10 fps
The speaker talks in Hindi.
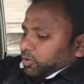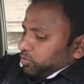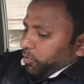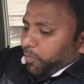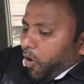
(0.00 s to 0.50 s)

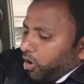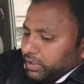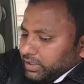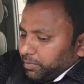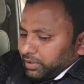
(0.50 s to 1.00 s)
तो बहुत
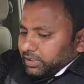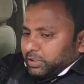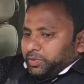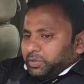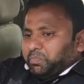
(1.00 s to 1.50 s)
ही ज़बरदस्त
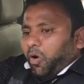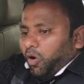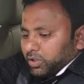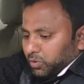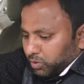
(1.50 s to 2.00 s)
स्पेस
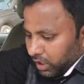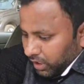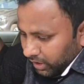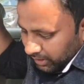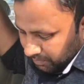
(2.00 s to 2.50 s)
बहुत ही उमदा
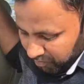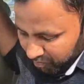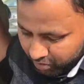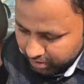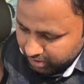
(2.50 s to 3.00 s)
गाड़ी
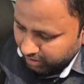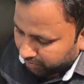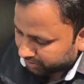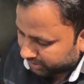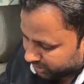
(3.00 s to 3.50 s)

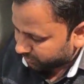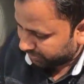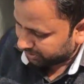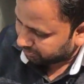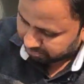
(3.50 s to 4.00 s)
ज़बरदस्त
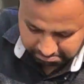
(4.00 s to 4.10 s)
स्पेस